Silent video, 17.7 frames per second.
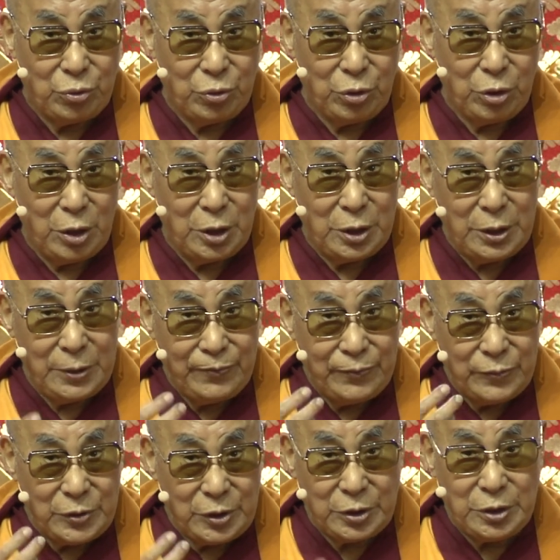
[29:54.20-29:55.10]
所以
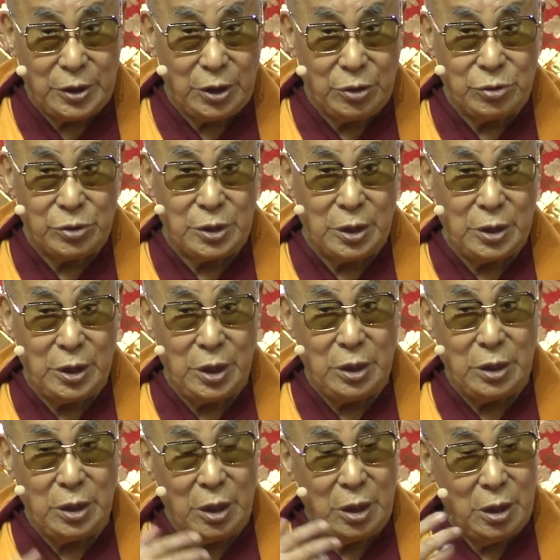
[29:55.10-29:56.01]
这一种的
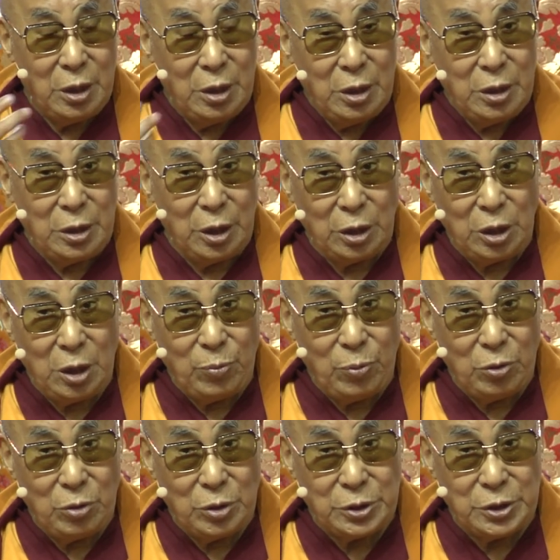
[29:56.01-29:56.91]
修持必须要以
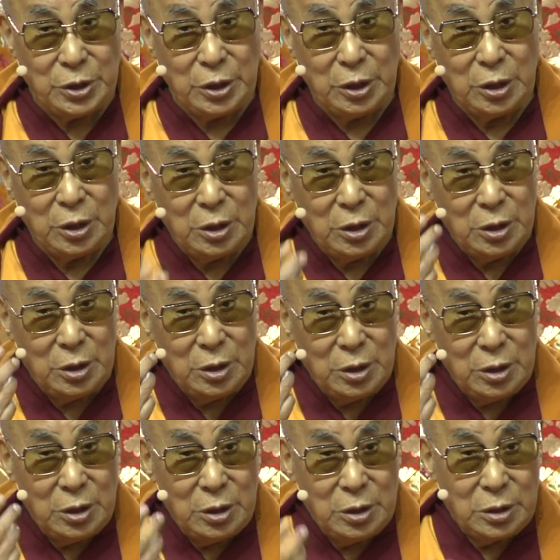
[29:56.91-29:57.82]
精进力，
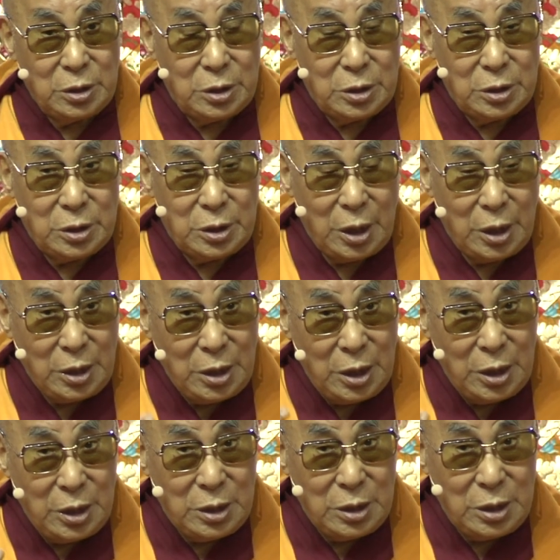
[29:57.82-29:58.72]
所以就说到四
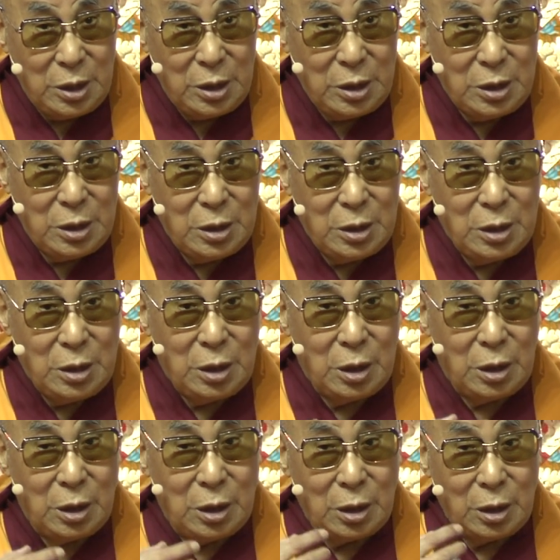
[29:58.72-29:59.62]
正勤：
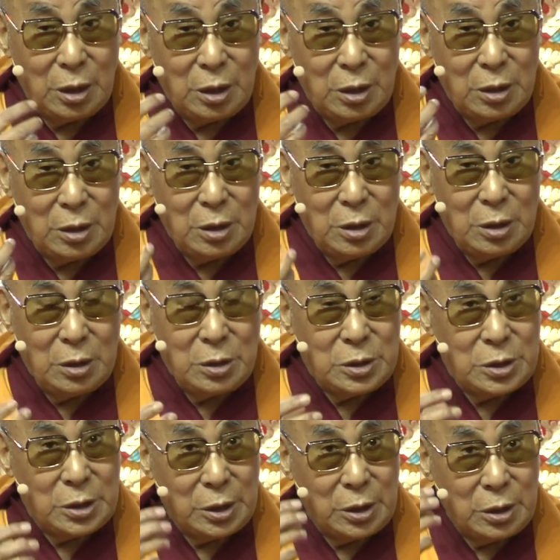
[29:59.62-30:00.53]
为生而法令
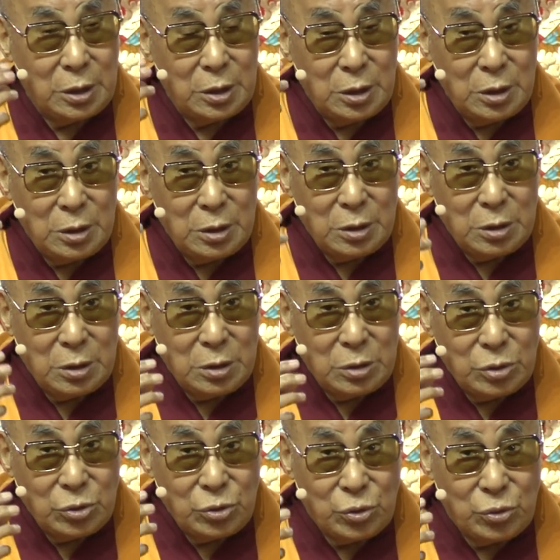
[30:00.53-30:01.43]
不生，以
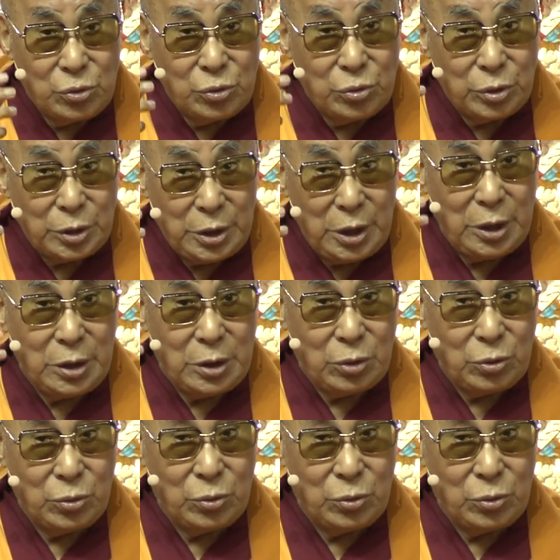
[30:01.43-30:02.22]
生而法恒离灭；